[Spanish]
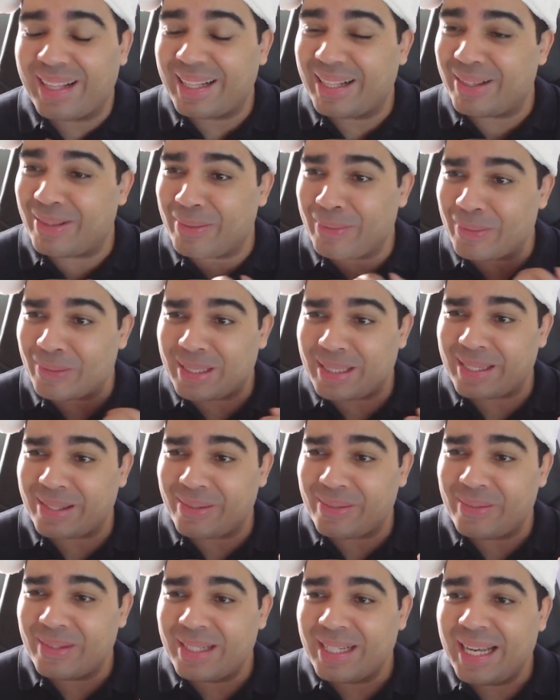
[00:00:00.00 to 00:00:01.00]
no lo
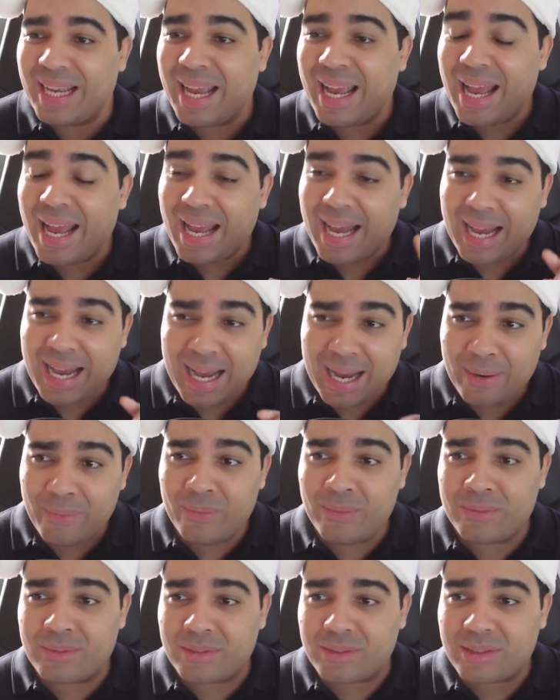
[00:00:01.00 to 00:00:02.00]
tengo,
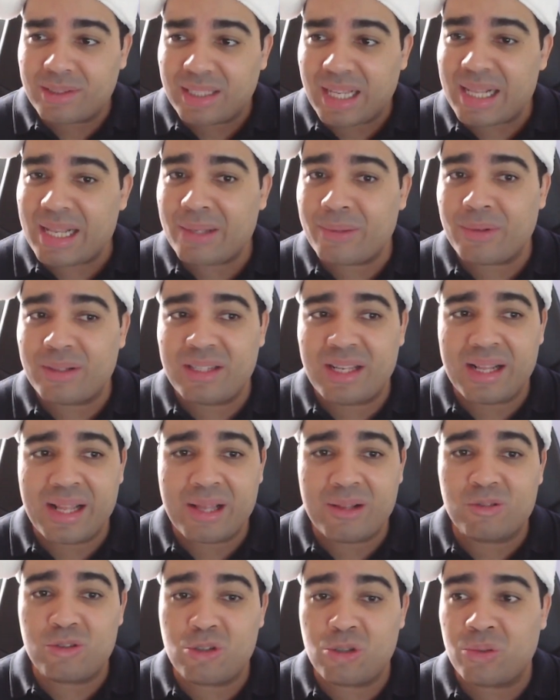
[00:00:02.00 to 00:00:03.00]
aún teniendo el
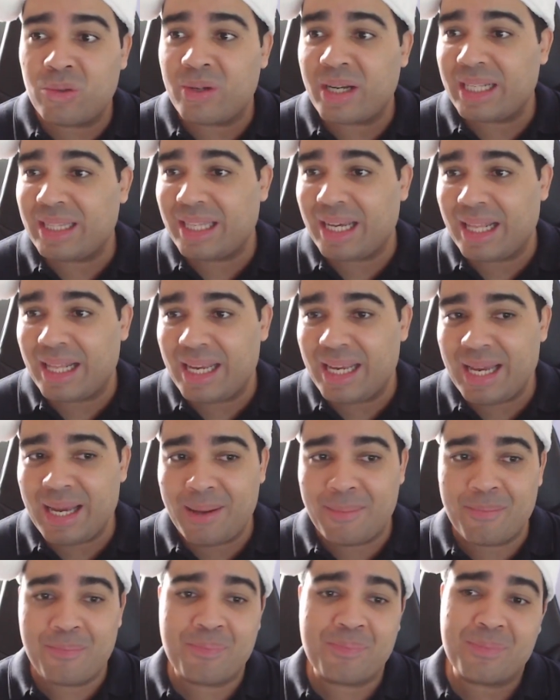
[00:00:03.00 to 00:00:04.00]
dinero, yo no
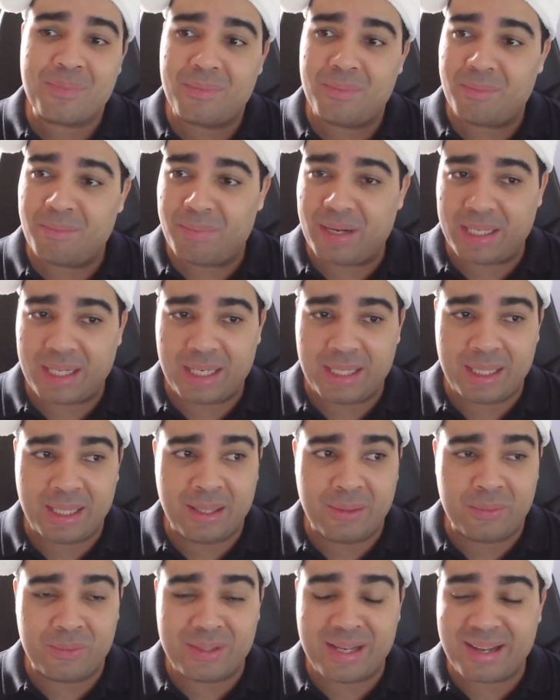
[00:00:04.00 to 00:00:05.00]
gastaría, valga la
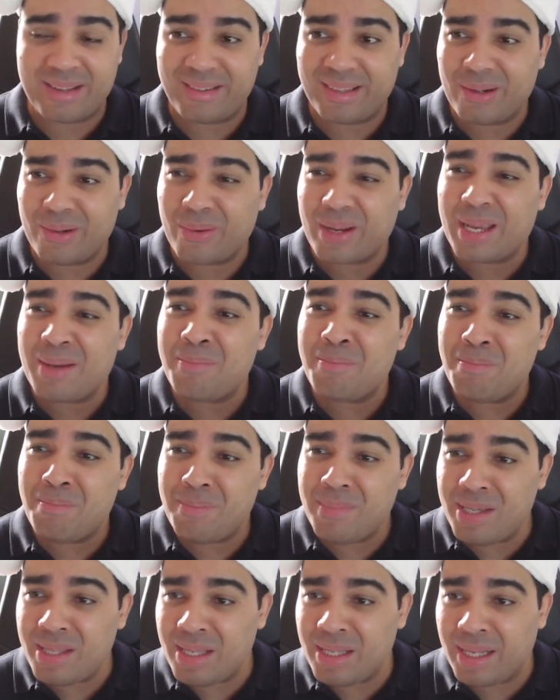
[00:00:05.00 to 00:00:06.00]
redundancia, lo que es
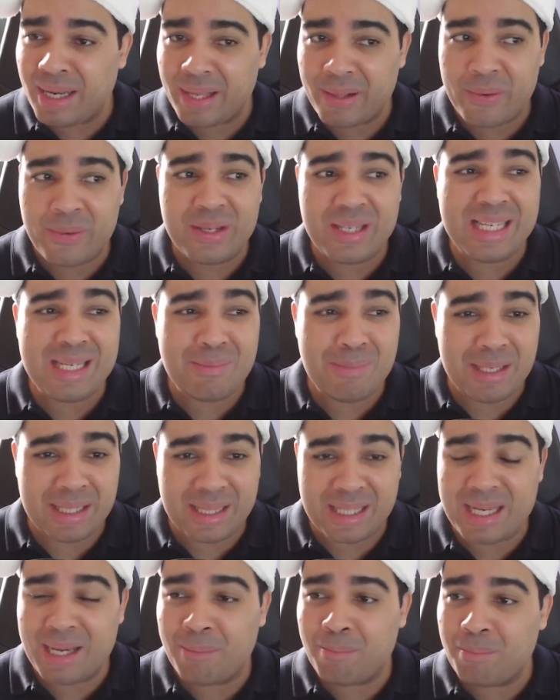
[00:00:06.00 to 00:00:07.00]
mi dinero y mi
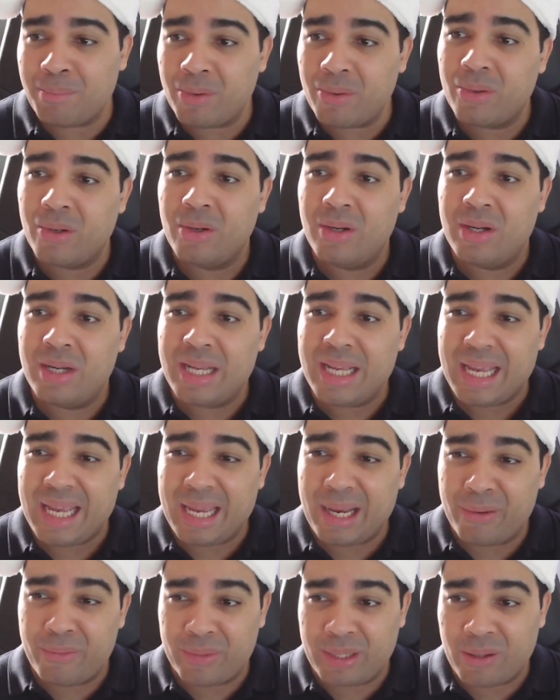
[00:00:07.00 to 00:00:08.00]
tiempo
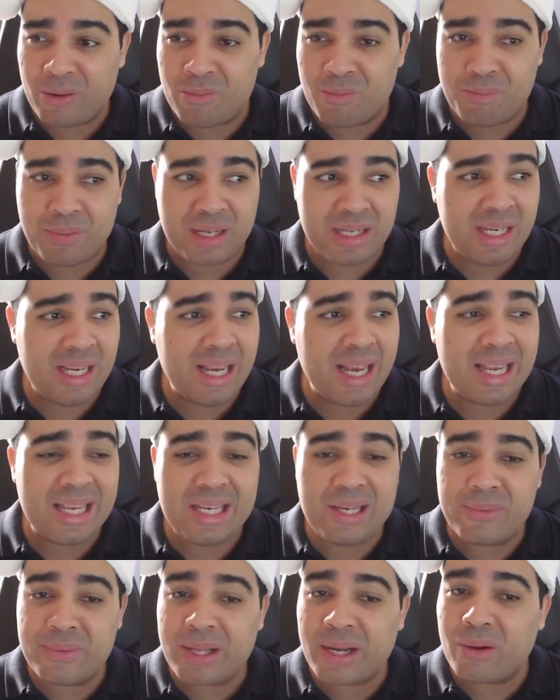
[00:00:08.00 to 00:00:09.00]
en una compañía
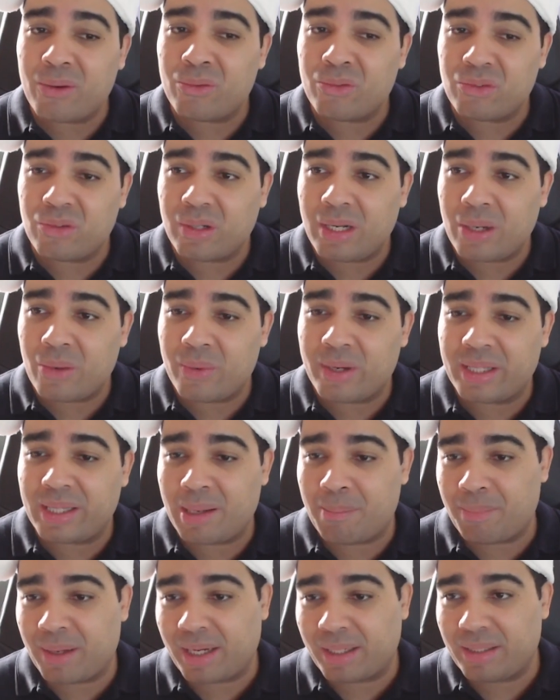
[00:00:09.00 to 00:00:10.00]
y una consola con
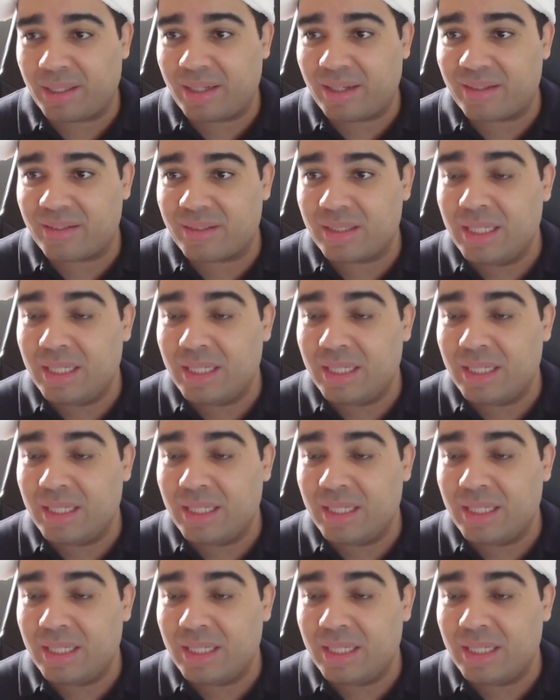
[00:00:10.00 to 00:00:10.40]
estas prácticas.